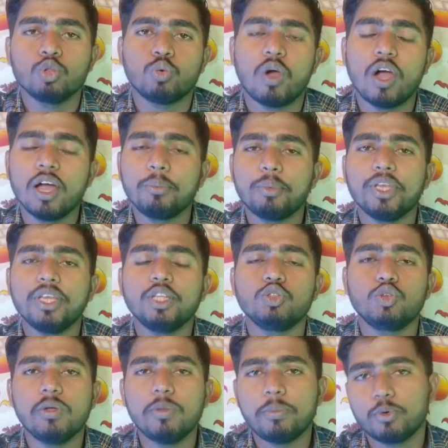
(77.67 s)
तो वहाँ पे
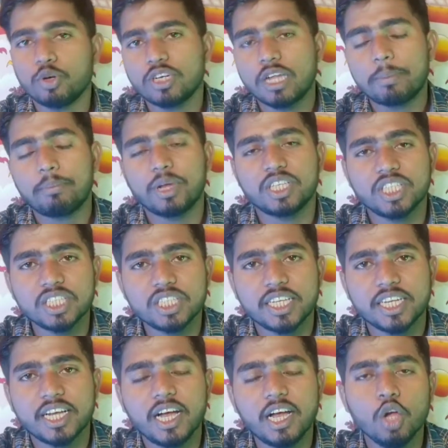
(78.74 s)
जो भी प्रोडक्ट आप परचेज
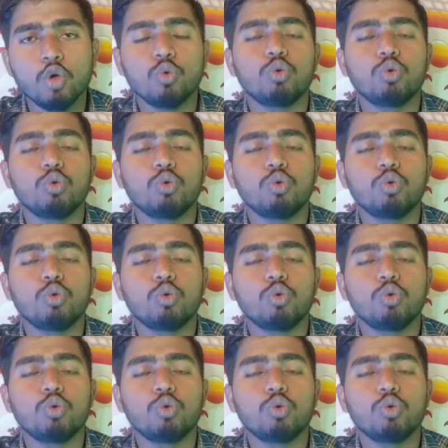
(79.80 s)
करेगा